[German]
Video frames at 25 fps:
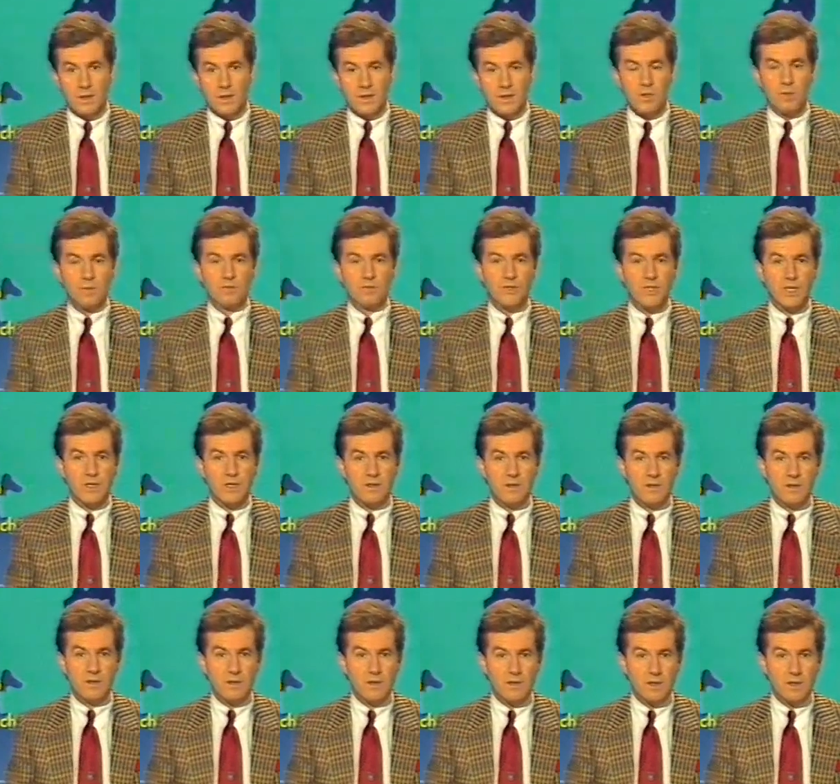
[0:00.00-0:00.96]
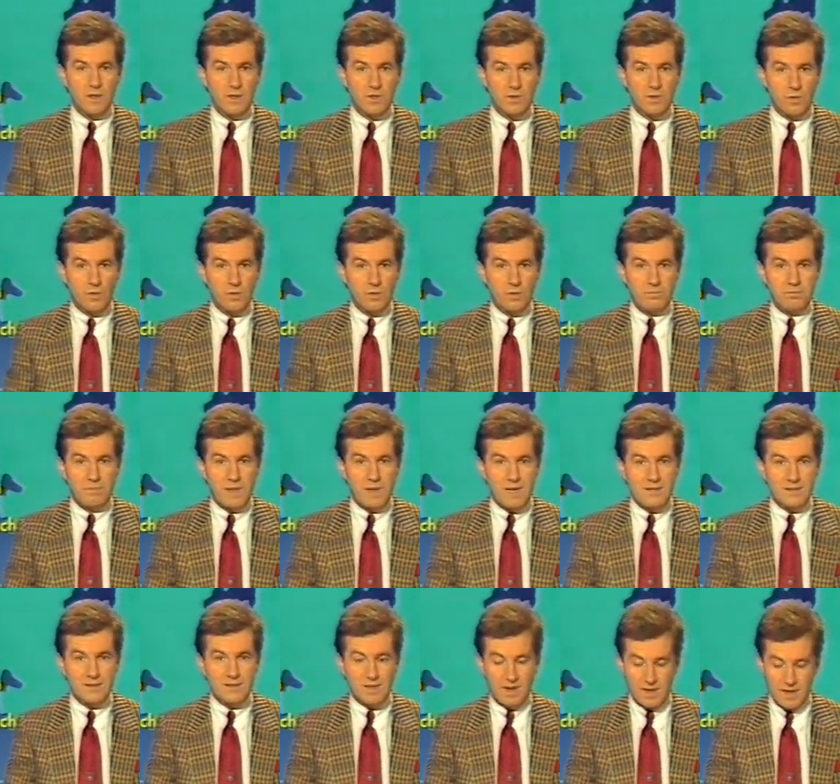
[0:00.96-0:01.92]
Die umstrittene Region
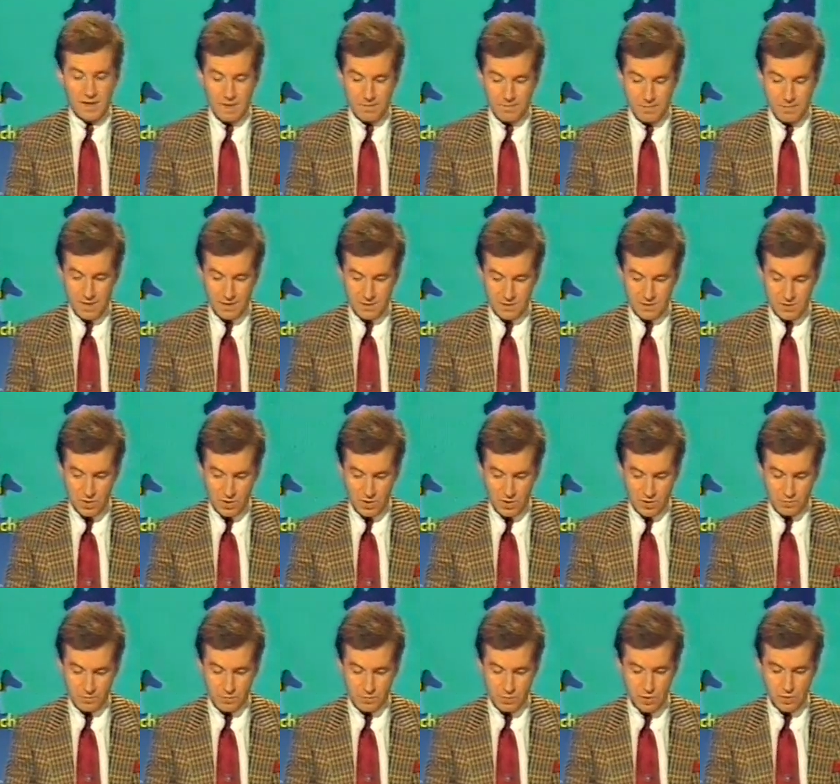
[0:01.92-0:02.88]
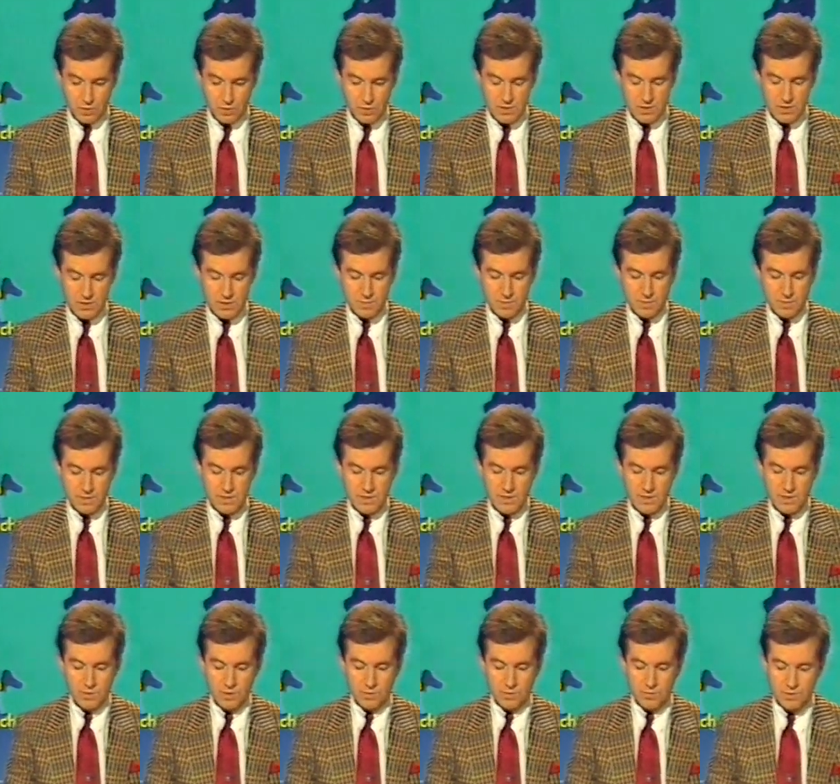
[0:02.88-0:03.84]
Bergkarabach soll auf Beschluss des
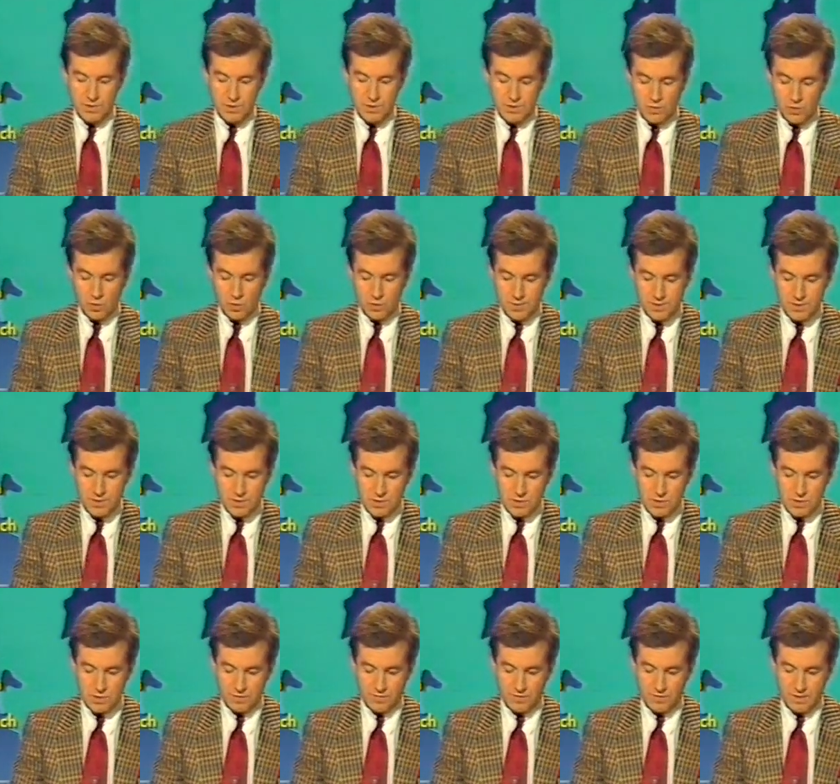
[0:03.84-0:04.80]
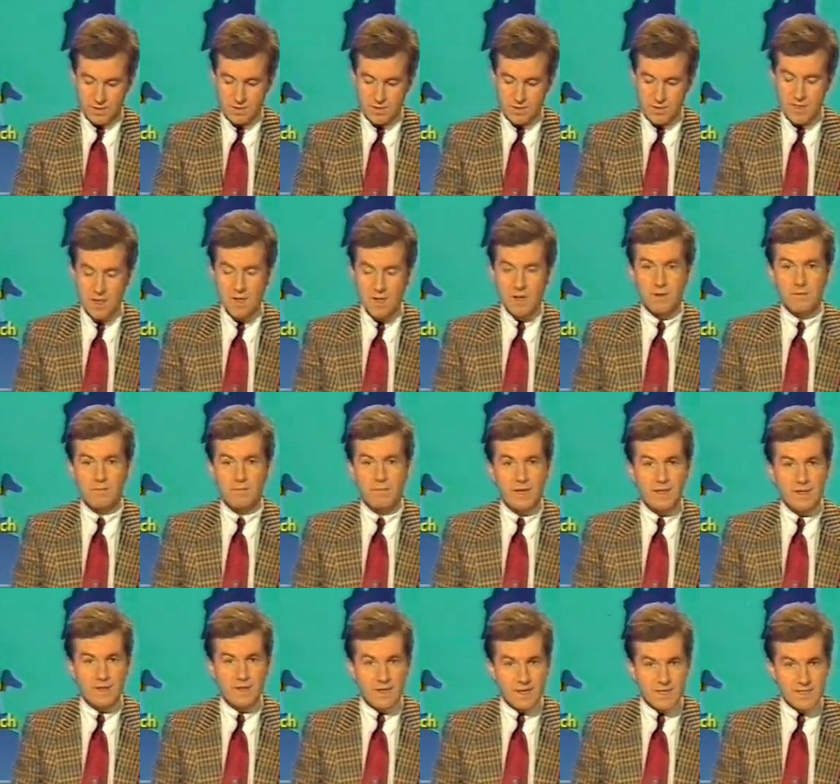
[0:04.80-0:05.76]
Präsidiums des obersten Sowjets
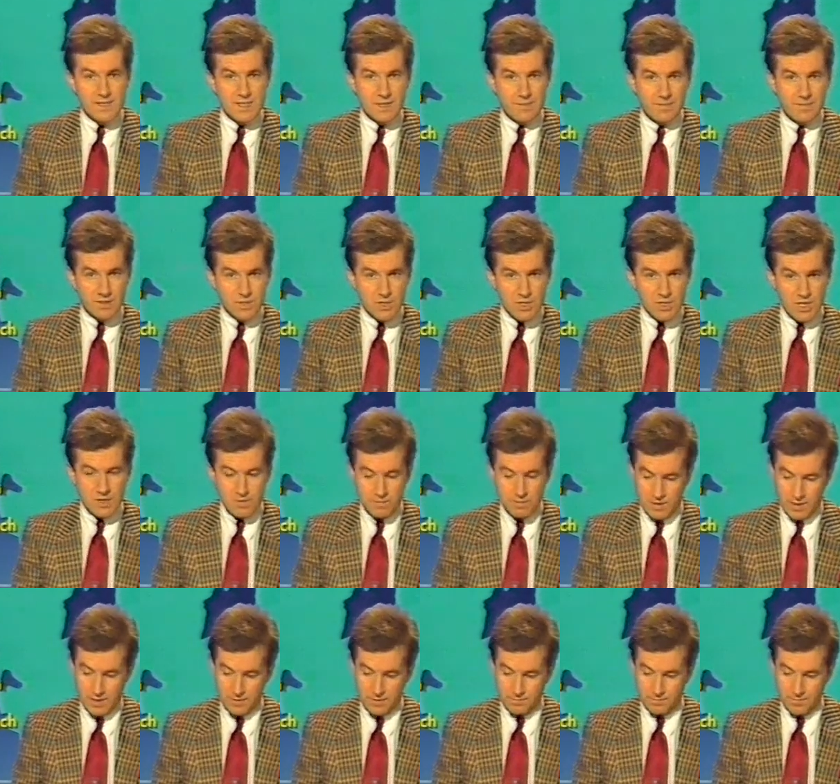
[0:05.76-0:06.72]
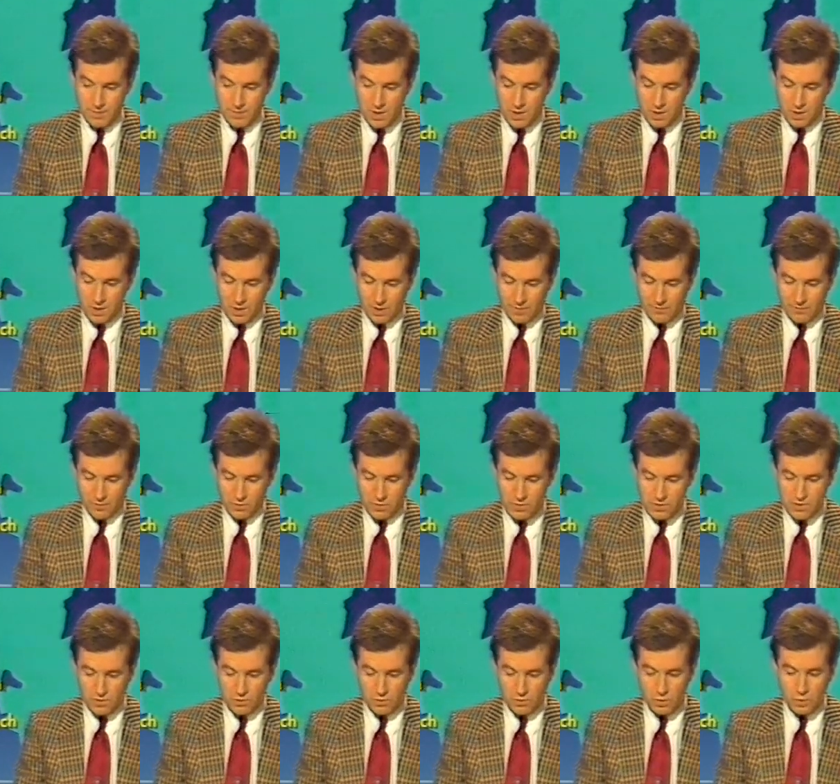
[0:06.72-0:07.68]
bei Aserbaidschan bleiben,
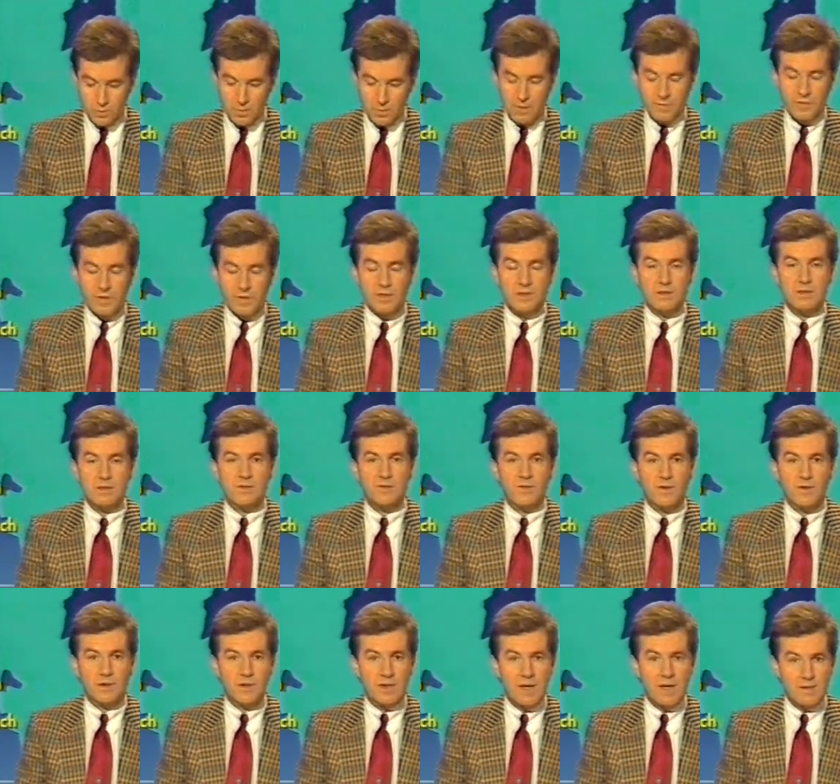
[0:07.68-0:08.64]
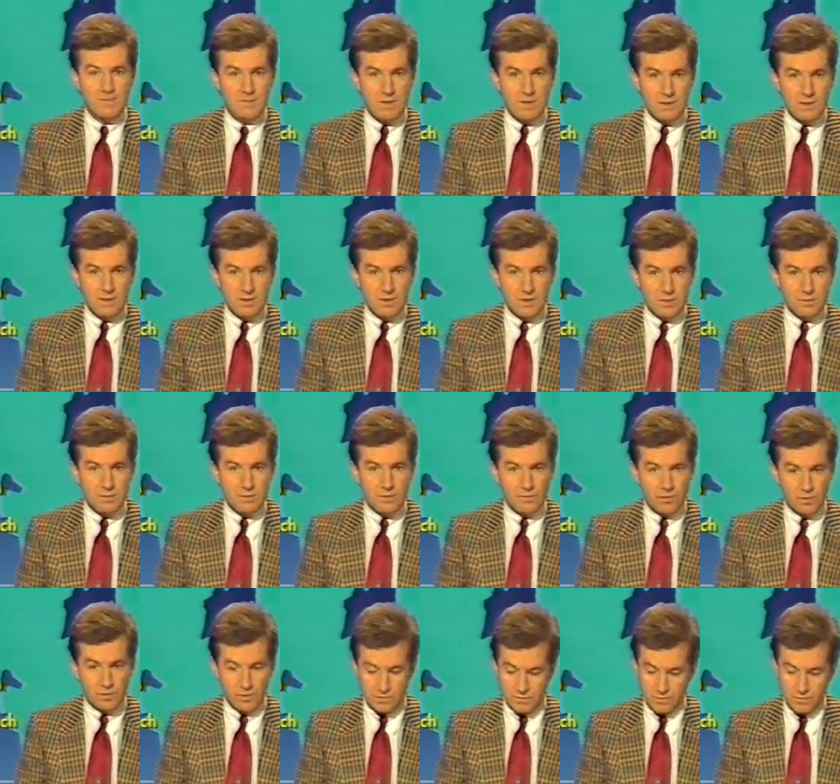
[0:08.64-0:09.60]
obwohl sie überwiegend von Armeniern
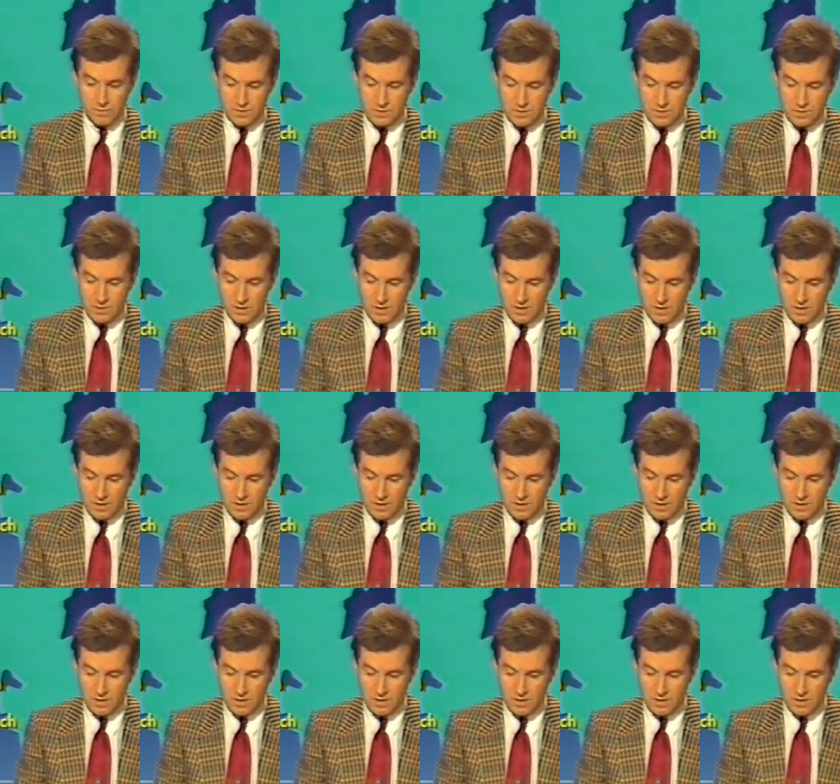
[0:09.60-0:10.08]
bewohnt wird.